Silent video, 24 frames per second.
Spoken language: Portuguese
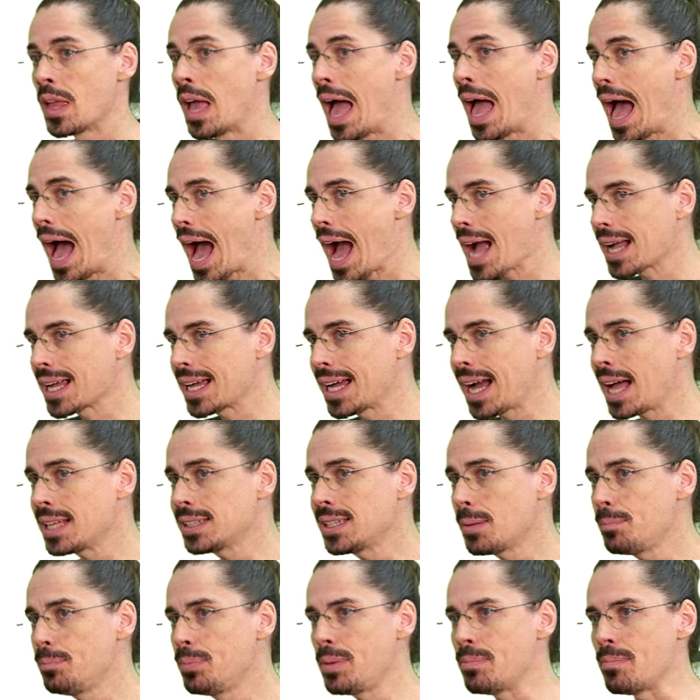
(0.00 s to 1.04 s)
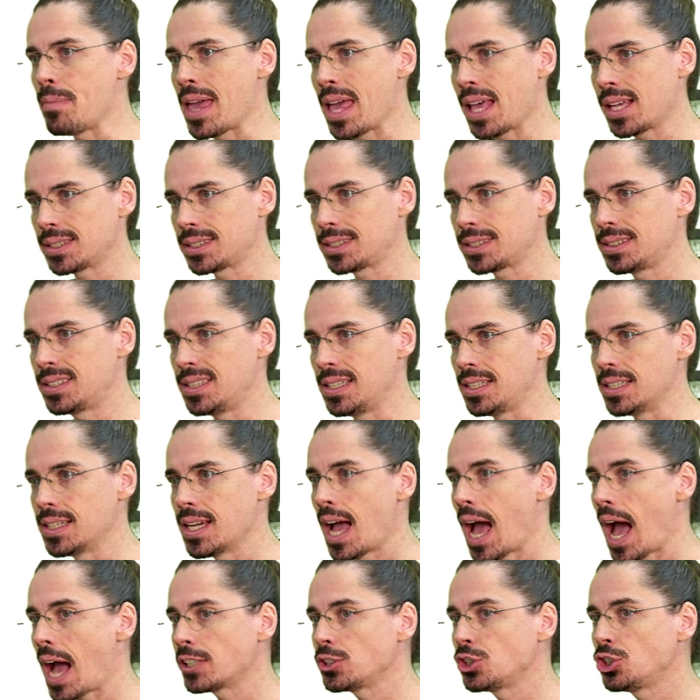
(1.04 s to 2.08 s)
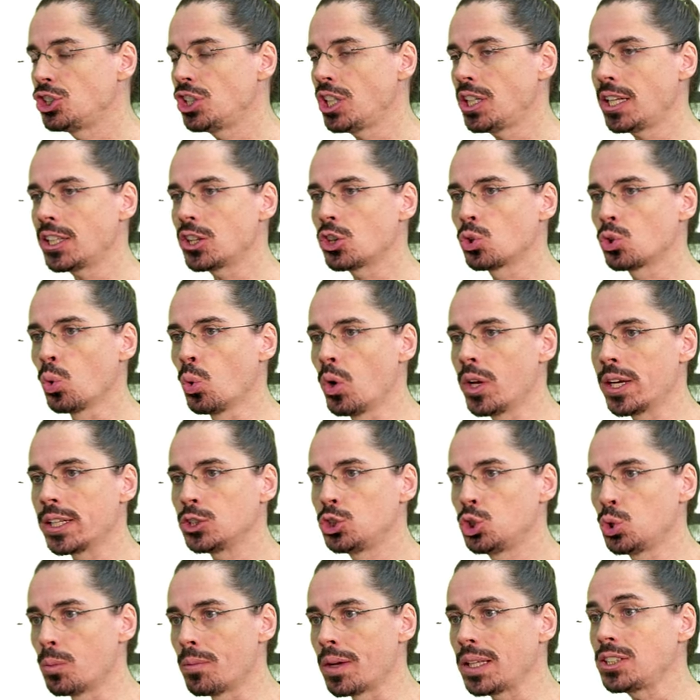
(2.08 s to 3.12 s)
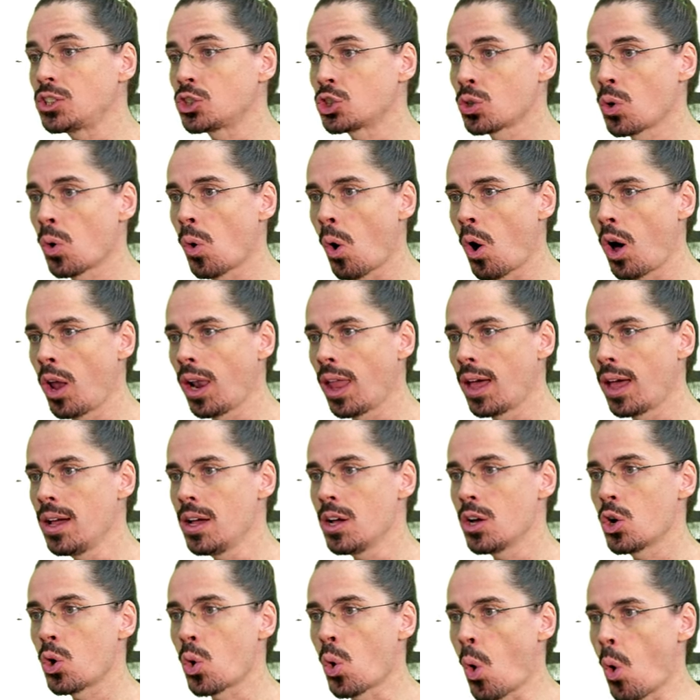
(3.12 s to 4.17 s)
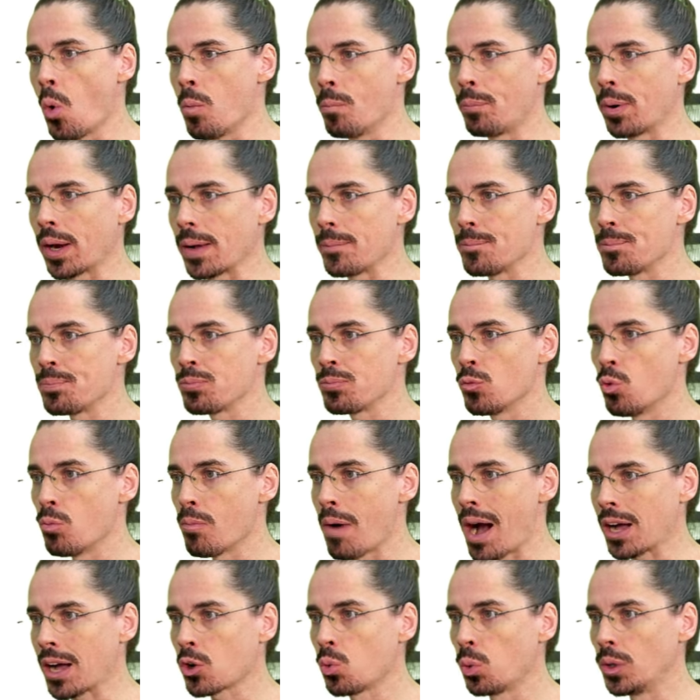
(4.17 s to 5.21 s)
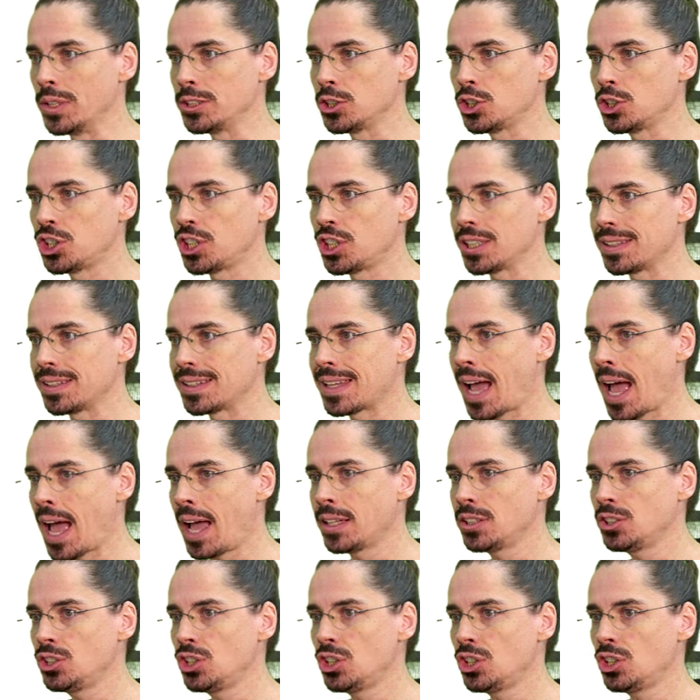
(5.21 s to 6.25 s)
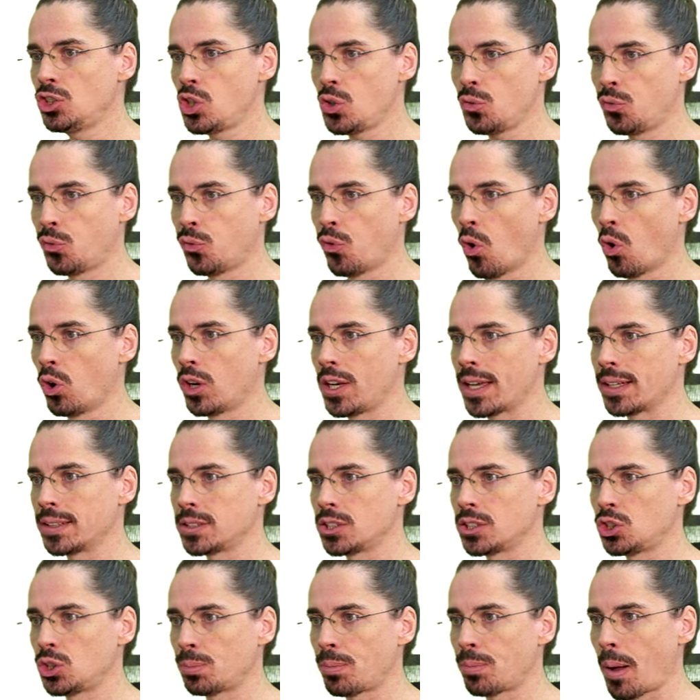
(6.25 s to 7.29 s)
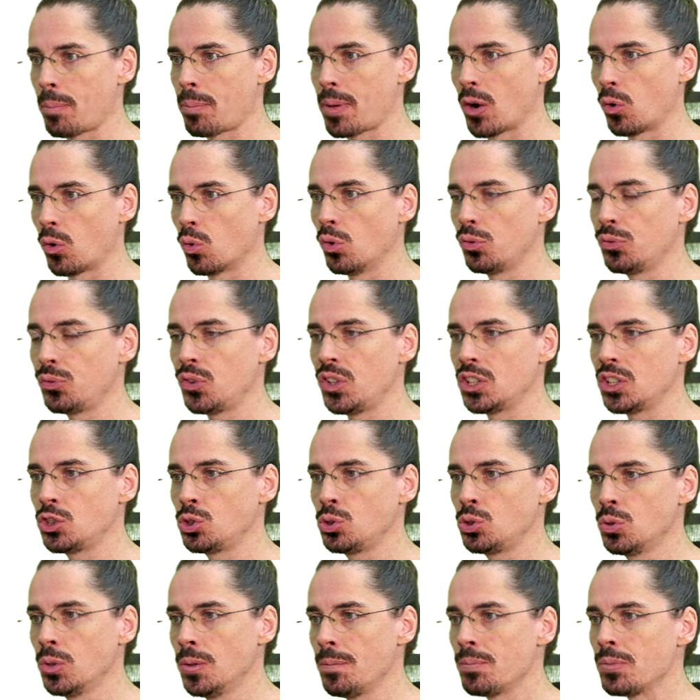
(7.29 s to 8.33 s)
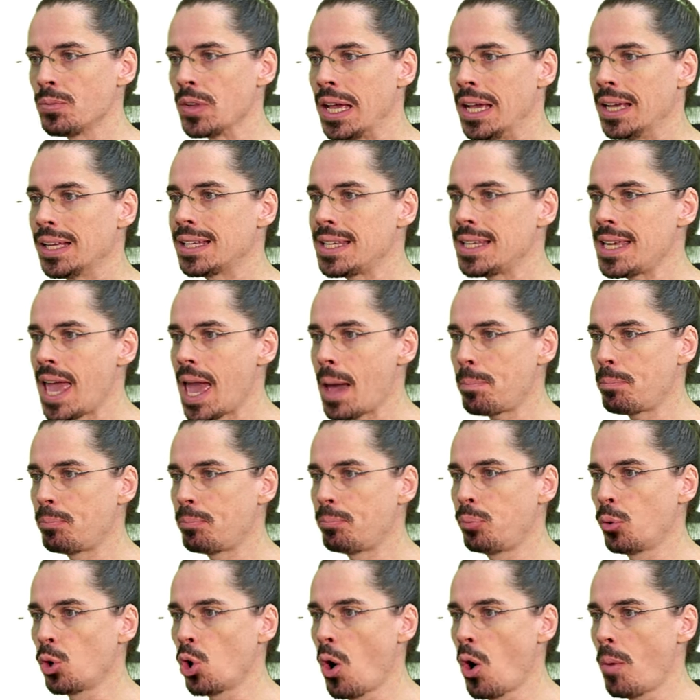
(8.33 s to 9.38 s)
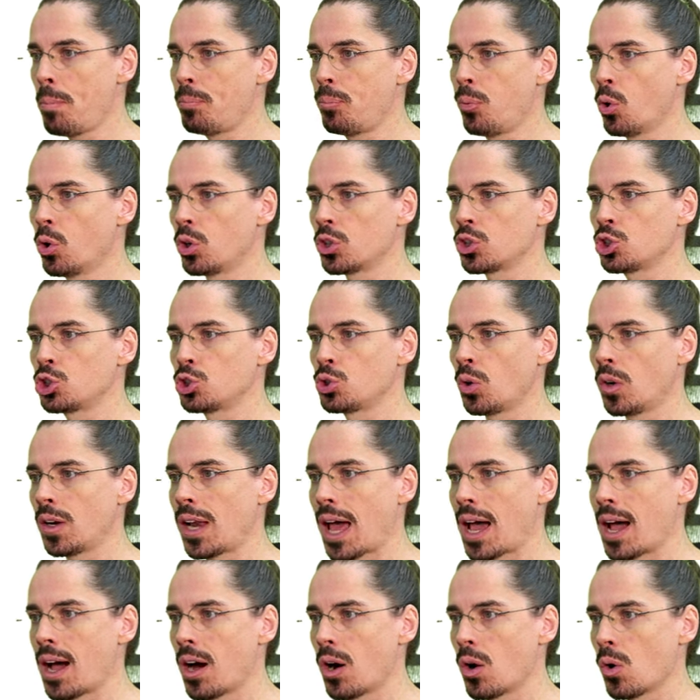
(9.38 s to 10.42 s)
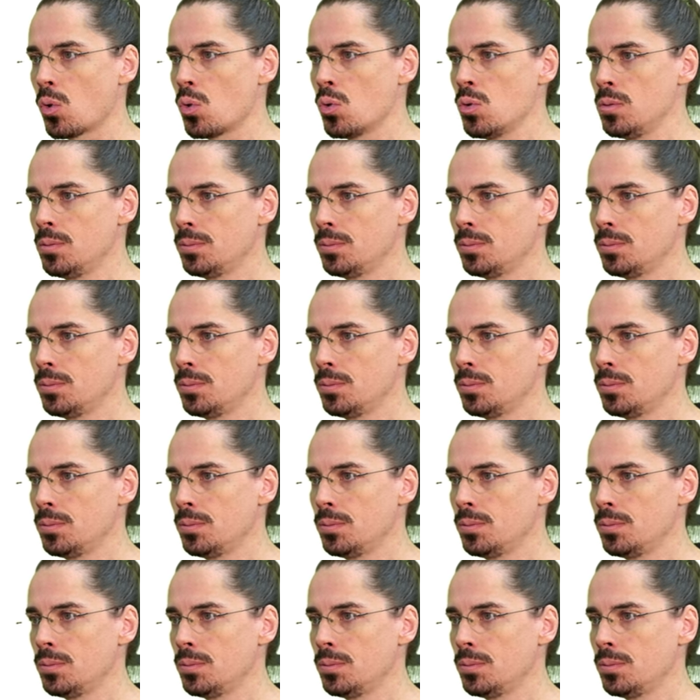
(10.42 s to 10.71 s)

A cada bimestre, a diretora de uma escola compra uma quantidade de folhas de papel ofício que é proporcional